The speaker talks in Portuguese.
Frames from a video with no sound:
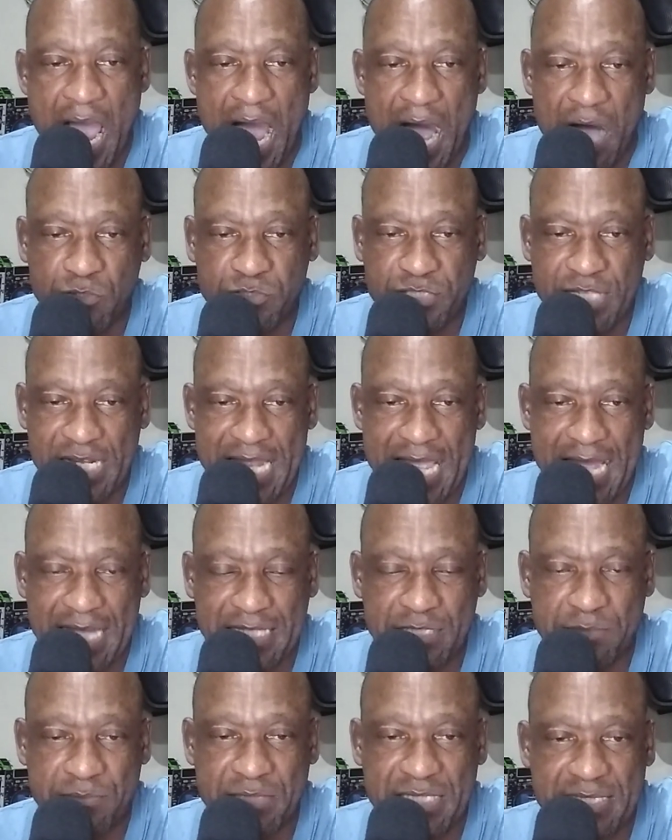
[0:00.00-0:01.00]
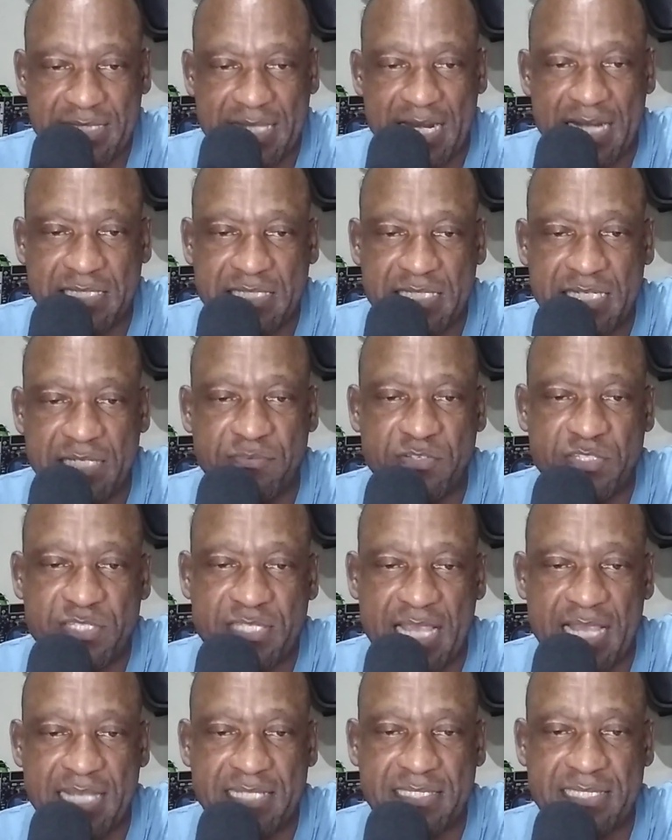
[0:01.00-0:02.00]
Auxiliar Administrativo
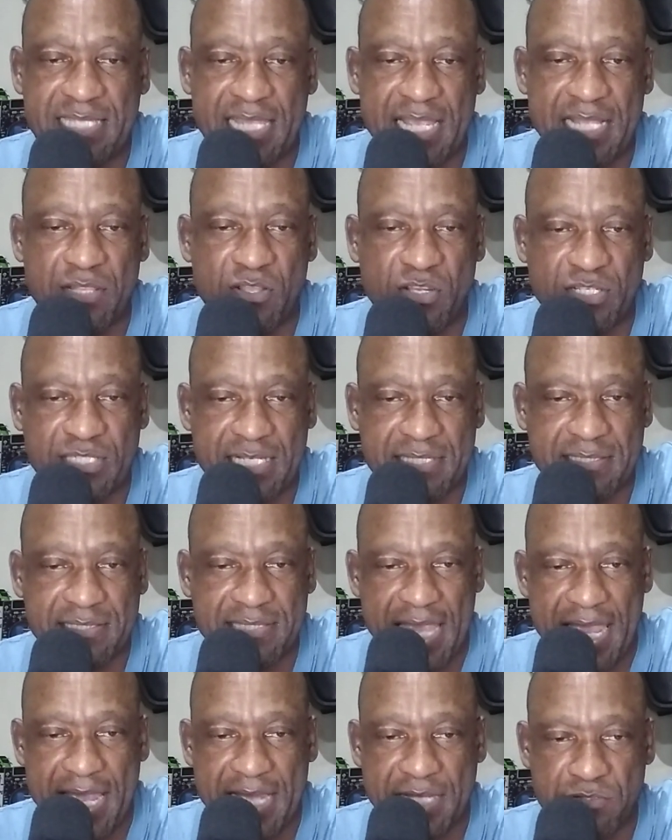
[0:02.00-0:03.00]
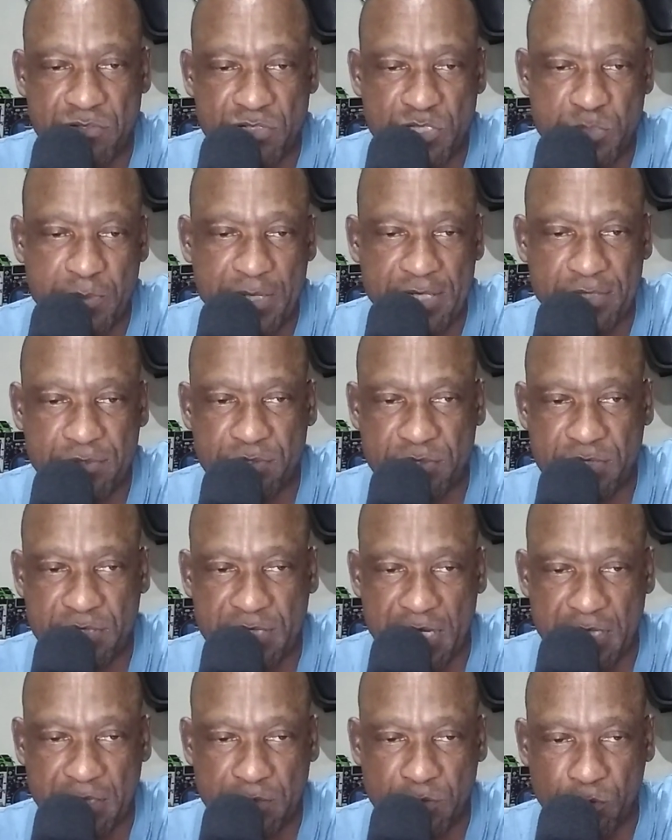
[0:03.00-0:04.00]
6C Loja Serra, no Espírito
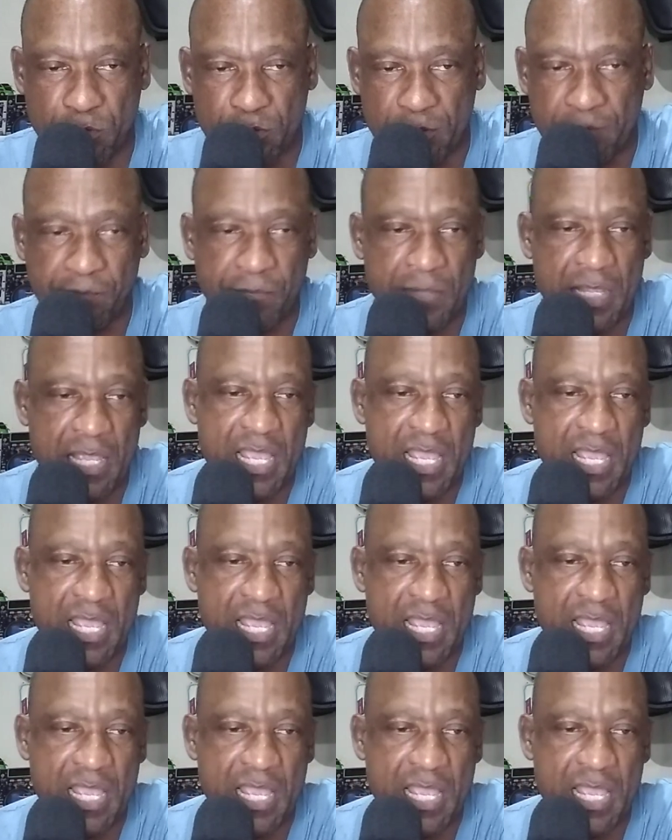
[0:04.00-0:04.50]
Santo.